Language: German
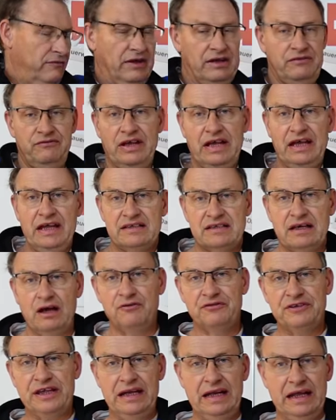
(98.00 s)
Wenn wir jetzt
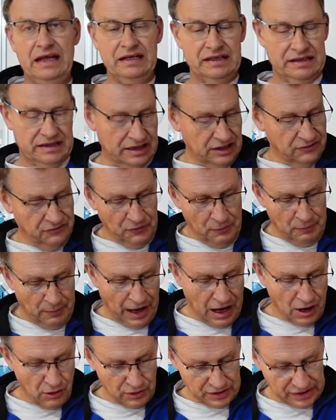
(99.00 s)
auf den
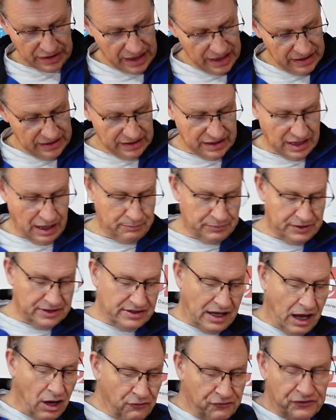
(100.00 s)
Energieverbrauch gehen, ich habe das
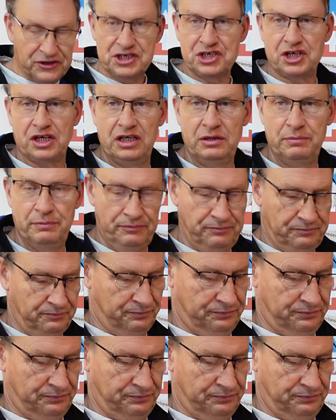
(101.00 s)
aufgeschrieben,